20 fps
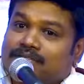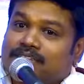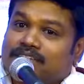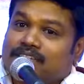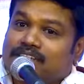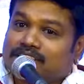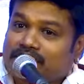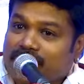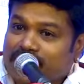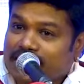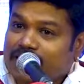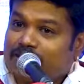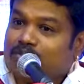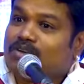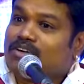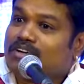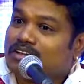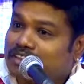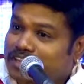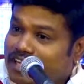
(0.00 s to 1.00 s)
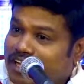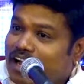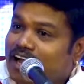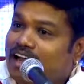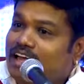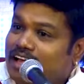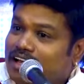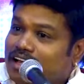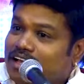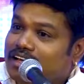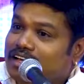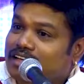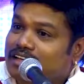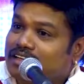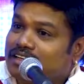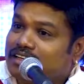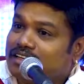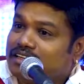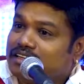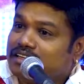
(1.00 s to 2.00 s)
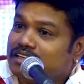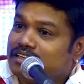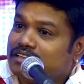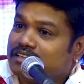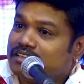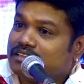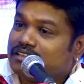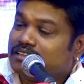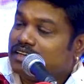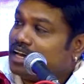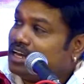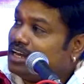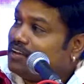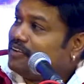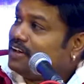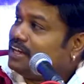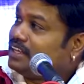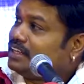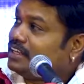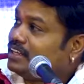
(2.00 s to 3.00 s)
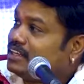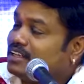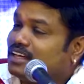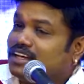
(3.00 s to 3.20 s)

இதாங்க உங்கள் இந்த காலம் நல்ல வேலைக்கு